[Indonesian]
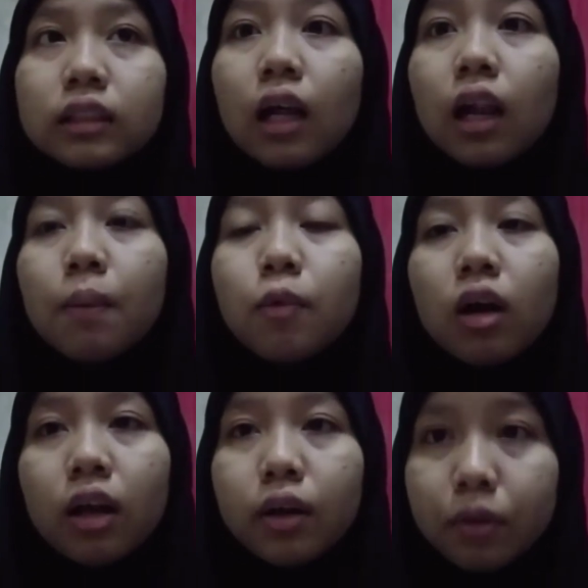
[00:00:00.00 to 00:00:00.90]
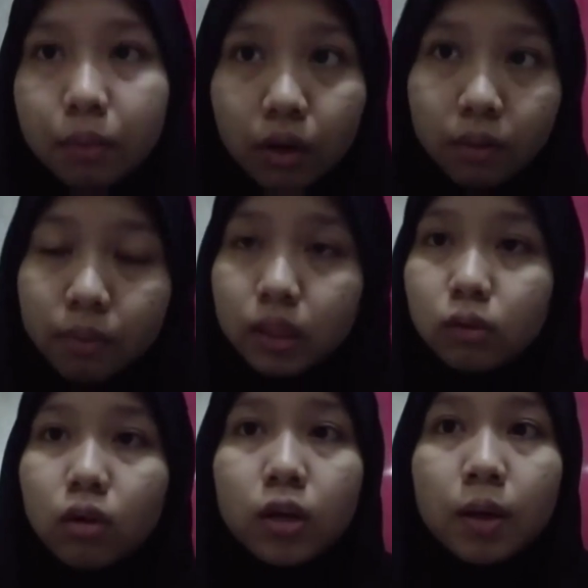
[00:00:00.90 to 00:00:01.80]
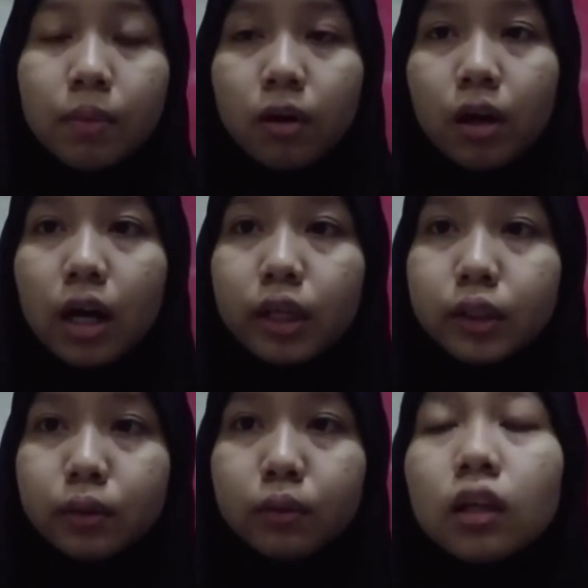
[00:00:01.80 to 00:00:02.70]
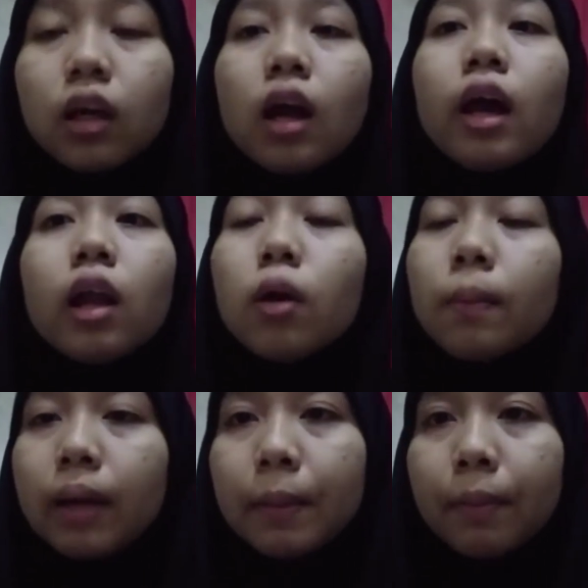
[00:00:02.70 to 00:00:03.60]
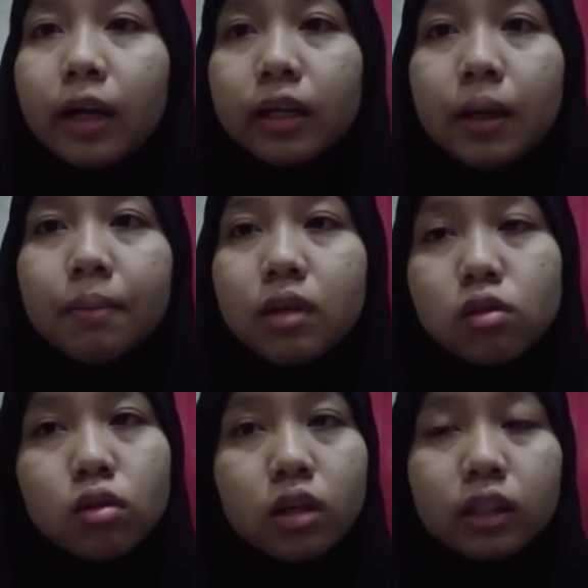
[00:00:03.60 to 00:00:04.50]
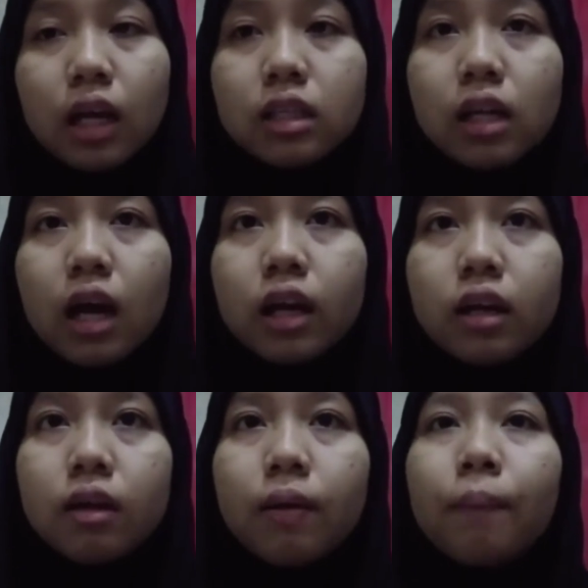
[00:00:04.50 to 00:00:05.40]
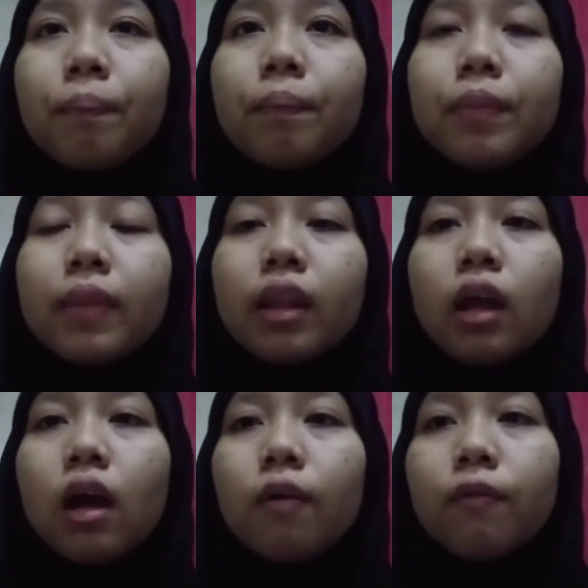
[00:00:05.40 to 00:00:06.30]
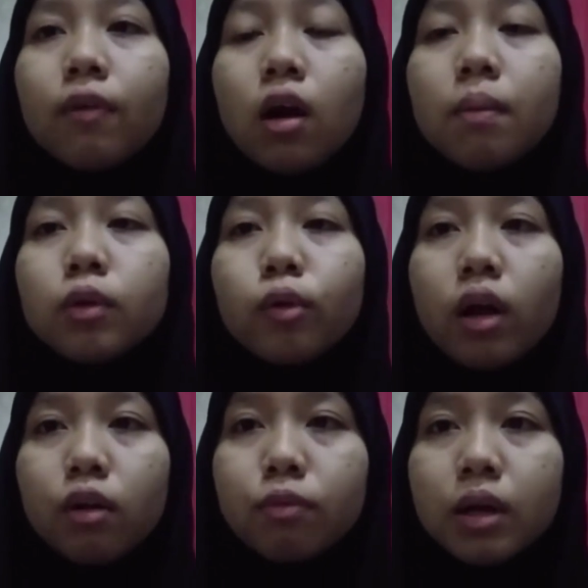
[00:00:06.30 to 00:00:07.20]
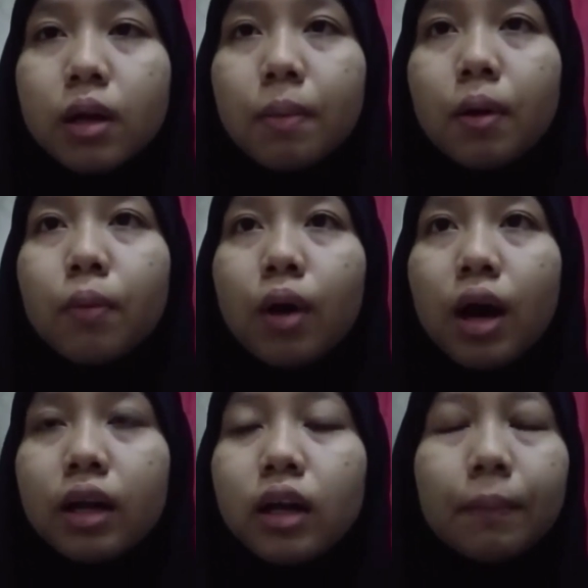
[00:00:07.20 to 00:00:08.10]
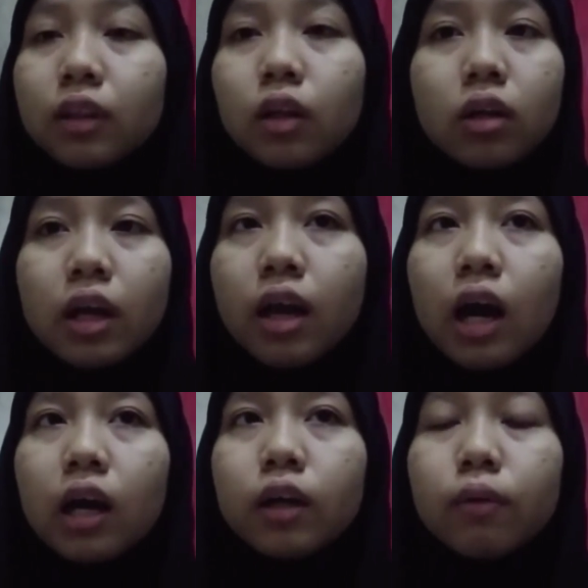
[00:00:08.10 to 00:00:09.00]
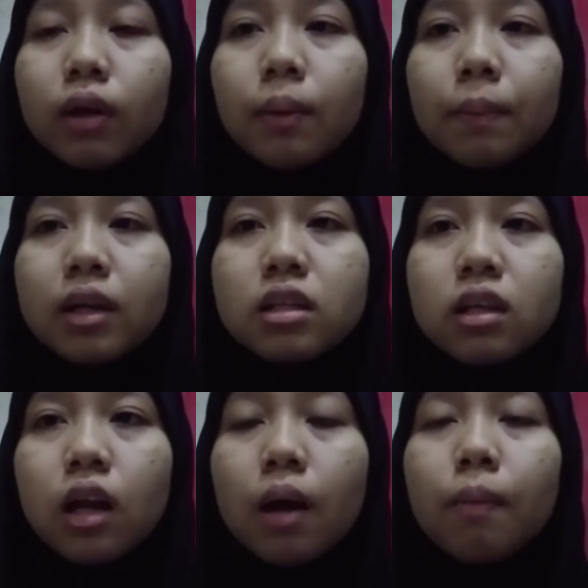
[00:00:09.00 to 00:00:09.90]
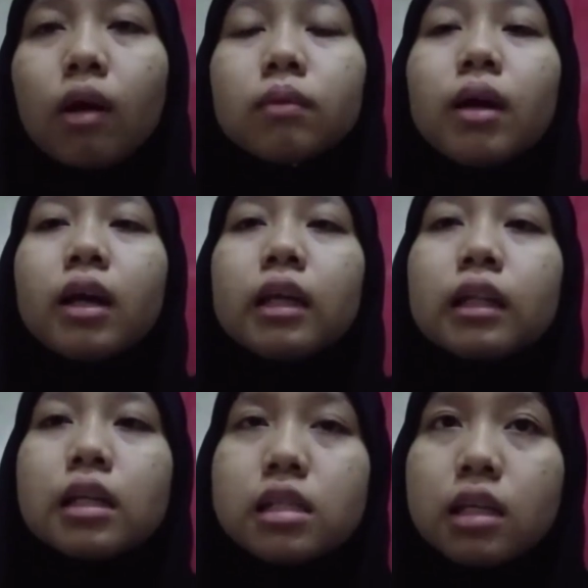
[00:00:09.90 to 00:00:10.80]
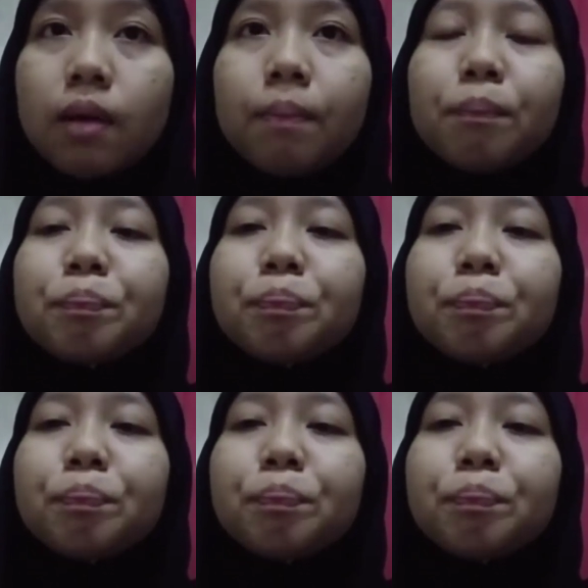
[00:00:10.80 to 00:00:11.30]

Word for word: Assalamualaikum warahmatullahi wabarakatuh. Hello ma'am, my name is Turlita Sari from 12 BDP 1. Today I will present about my internship.